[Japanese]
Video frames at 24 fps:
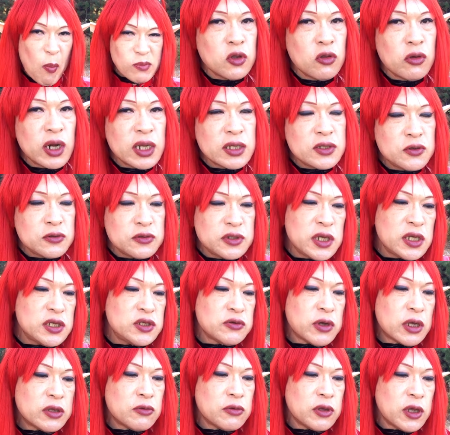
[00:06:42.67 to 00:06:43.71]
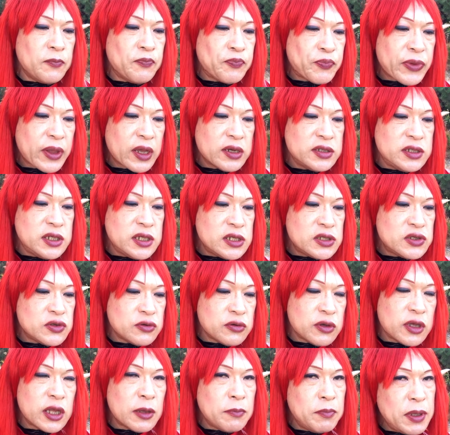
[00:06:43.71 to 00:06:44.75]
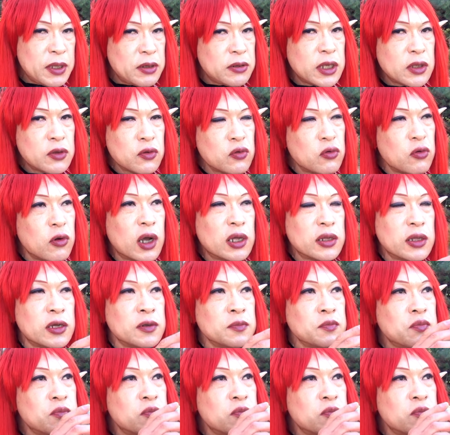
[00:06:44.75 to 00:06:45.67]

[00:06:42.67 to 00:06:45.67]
ドライソーセージの後ねチーズ抜きでビールだとどうかな、